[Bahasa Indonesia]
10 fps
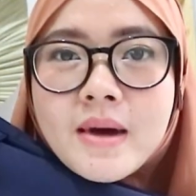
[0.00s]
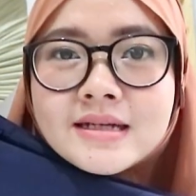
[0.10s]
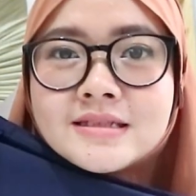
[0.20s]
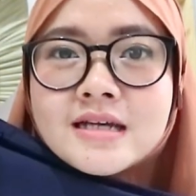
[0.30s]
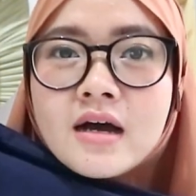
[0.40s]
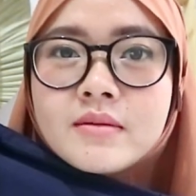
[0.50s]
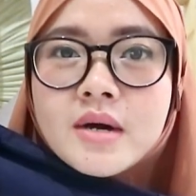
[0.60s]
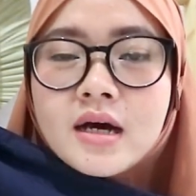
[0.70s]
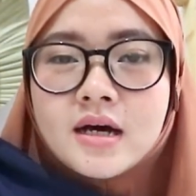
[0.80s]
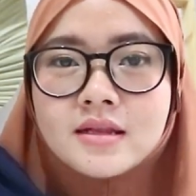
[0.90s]
panjang
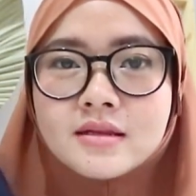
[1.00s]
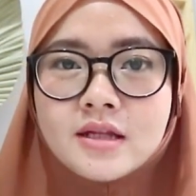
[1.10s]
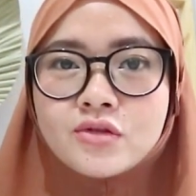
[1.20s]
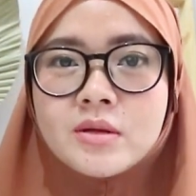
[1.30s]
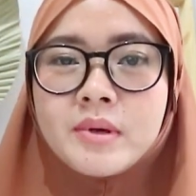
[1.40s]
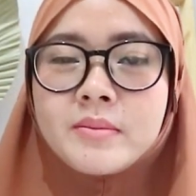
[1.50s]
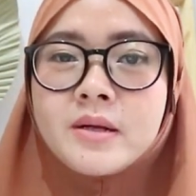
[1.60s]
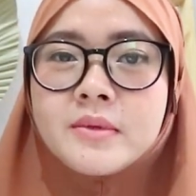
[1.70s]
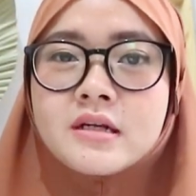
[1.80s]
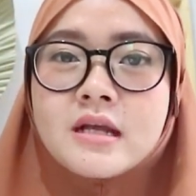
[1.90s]
banget dia tuh sampai
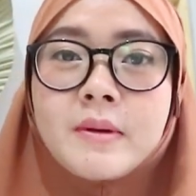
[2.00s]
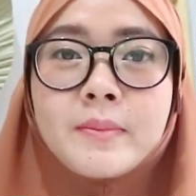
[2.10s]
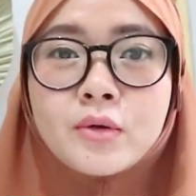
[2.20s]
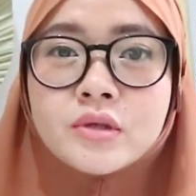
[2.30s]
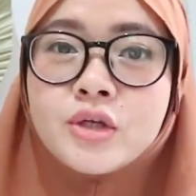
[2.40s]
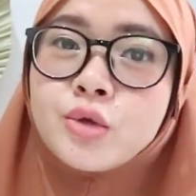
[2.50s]
benar-benar sampai perut